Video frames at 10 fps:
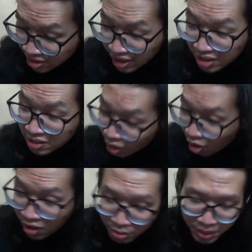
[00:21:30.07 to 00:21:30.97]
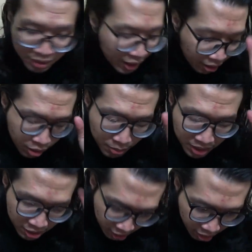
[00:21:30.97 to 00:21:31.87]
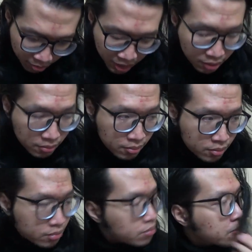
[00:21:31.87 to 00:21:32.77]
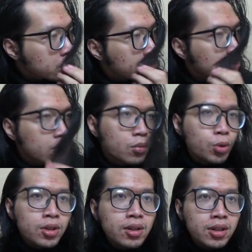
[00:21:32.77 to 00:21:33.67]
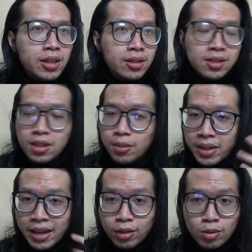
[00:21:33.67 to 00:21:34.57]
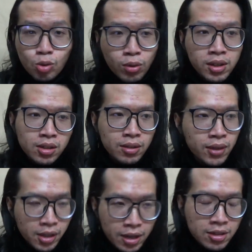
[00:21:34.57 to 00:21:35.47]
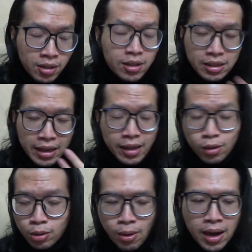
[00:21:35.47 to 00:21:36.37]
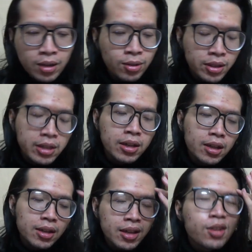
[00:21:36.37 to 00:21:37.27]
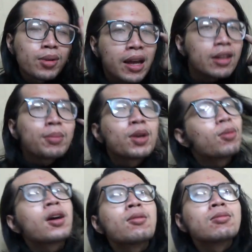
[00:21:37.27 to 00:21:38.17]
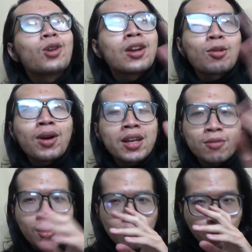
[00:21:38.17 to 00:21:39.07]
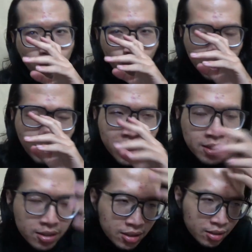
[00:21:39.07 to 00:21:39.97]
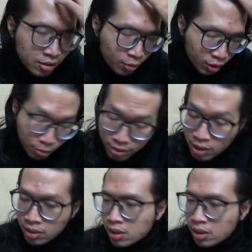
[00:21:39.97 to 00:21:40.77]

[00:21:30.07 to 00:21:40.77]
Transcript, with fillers: dày to hơn mình thẳng hơn mình trẻ hơn mình mùi hương thì hiện giờ mình kéo tóc xuống người thì vẫn thấy rất, là nhẹ thoang thoảng thôi thì cái điều này thì mình cũng không gọi là quá kỳ vọng ở một con water base con ống nước